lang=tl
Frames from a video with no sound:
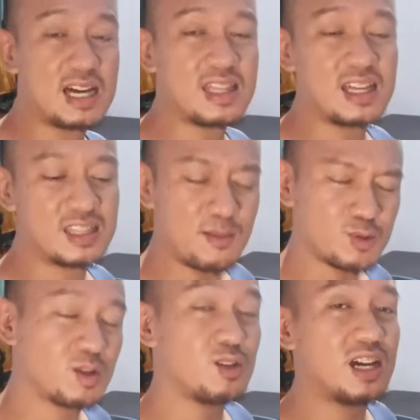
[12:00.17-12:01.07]
Matatang
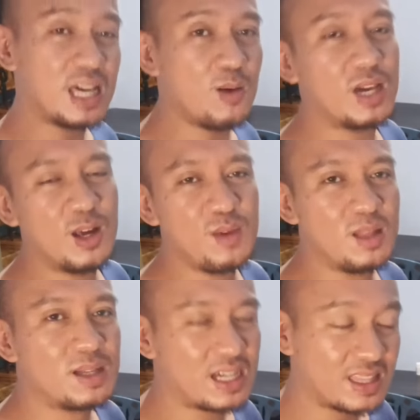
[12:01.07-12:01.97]
tapos wag niyo nang
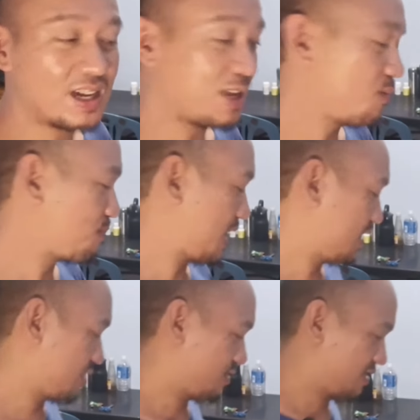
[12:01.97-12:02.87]
galaw-galawin. Matatanggal yung bait